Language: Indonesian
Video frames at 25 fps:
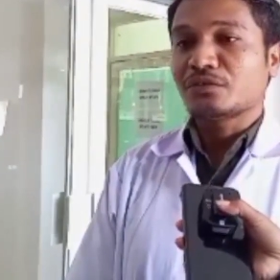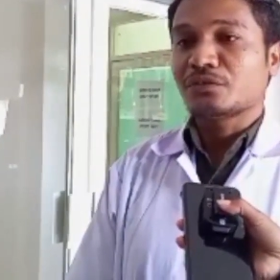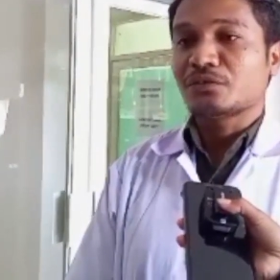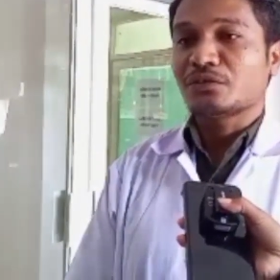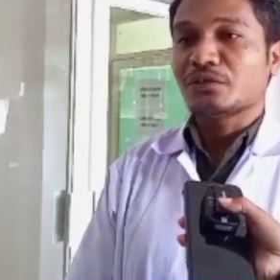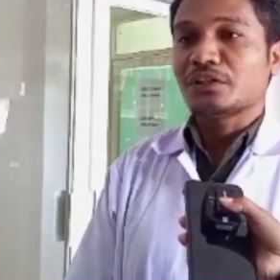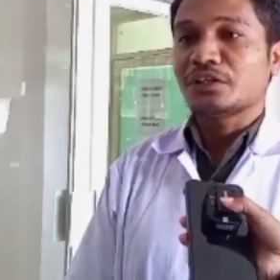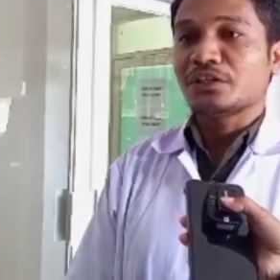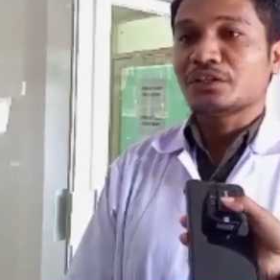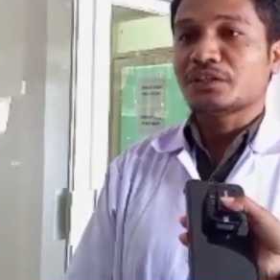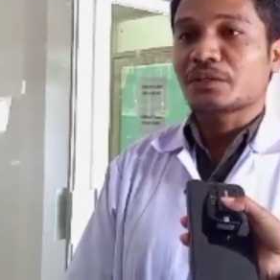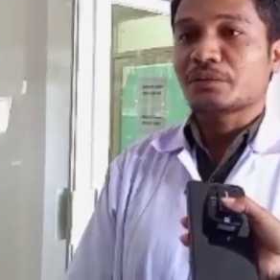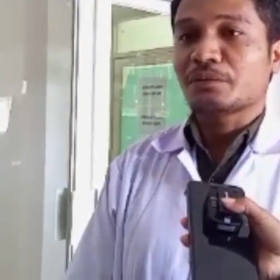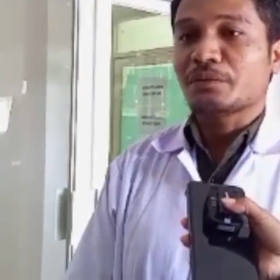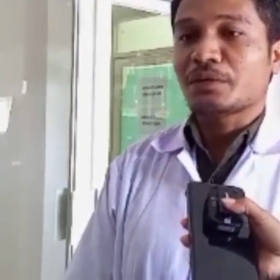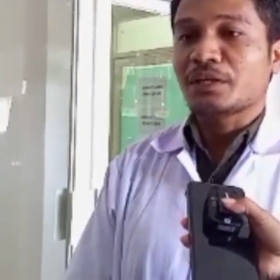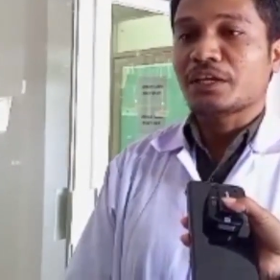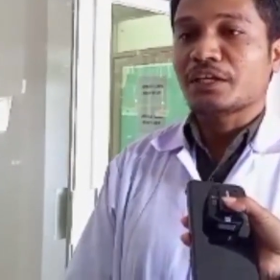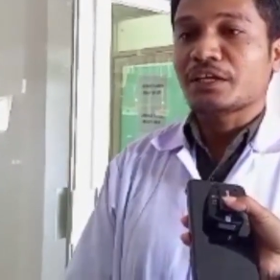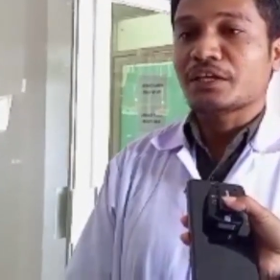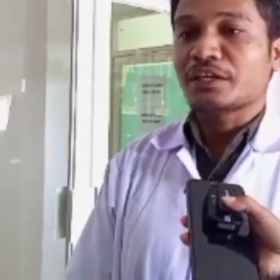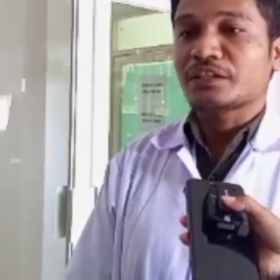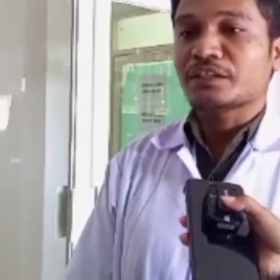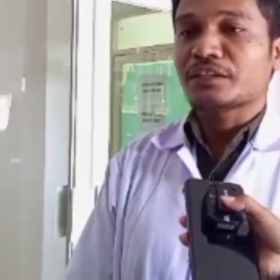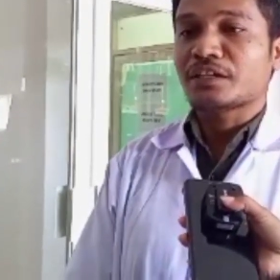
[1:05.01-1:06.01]
ori
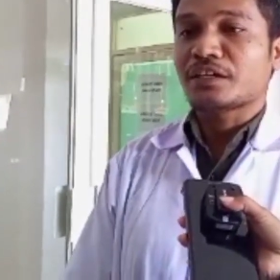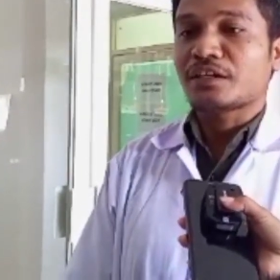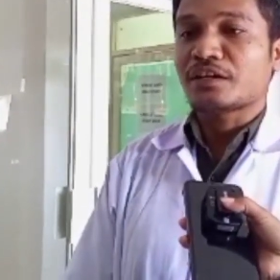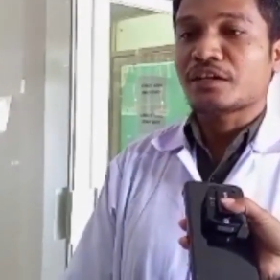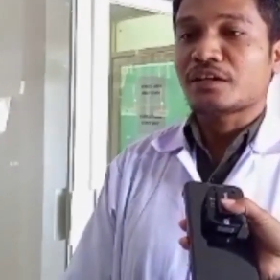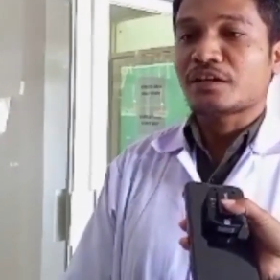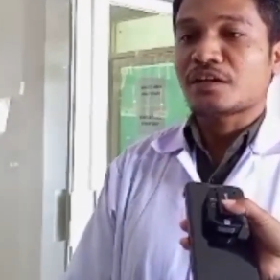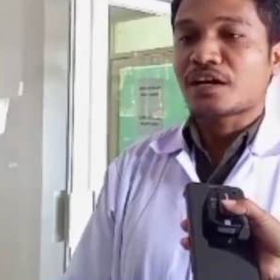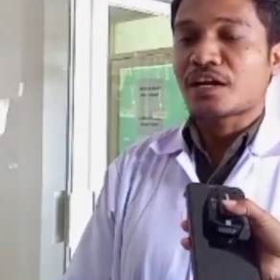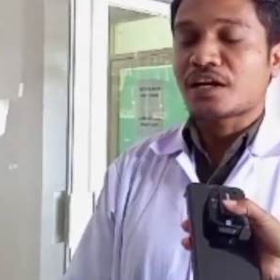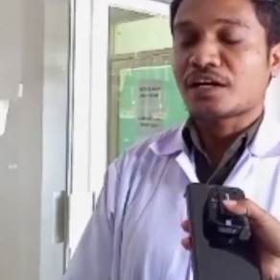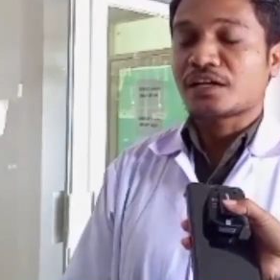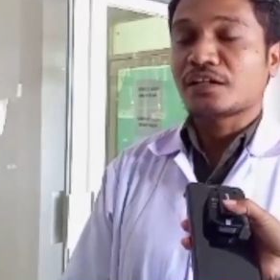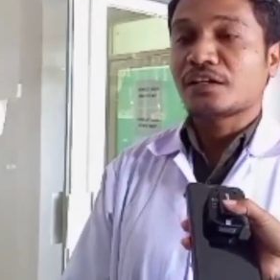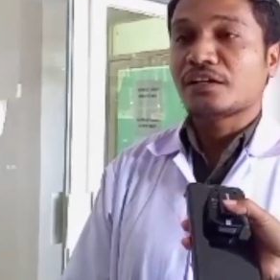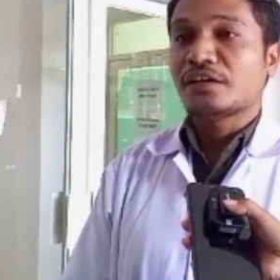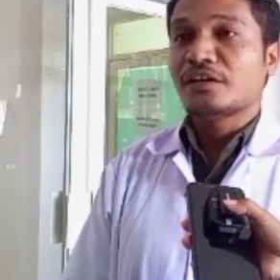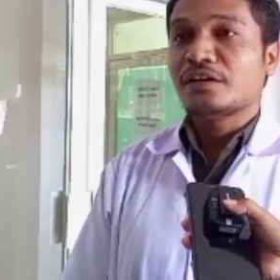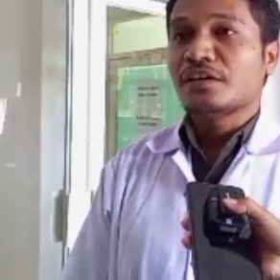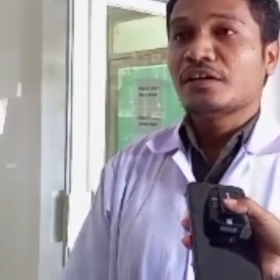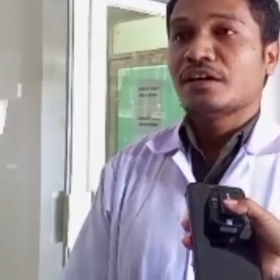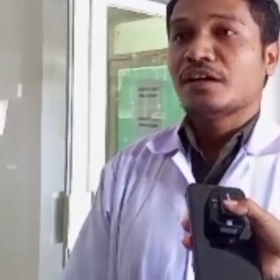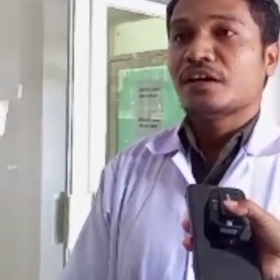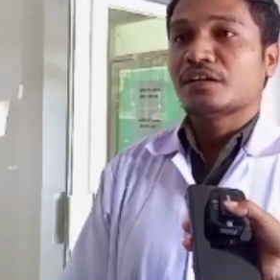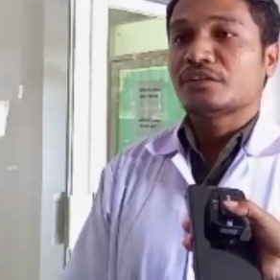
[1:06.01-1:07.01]
itabele hetan ran eh,